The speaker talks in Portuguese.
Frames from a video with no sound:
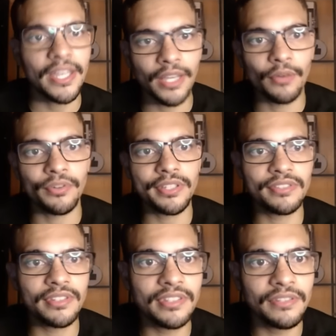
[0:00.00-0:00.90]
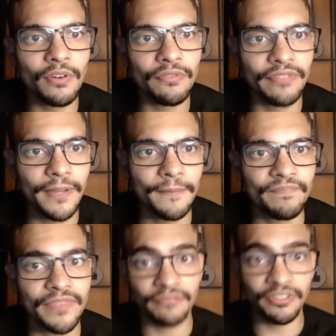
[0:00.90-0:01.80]
que conseguiu se desenvolver,
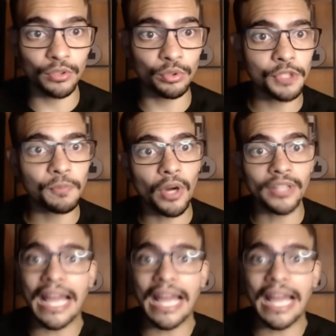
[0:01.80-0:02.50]
vindo do esporte.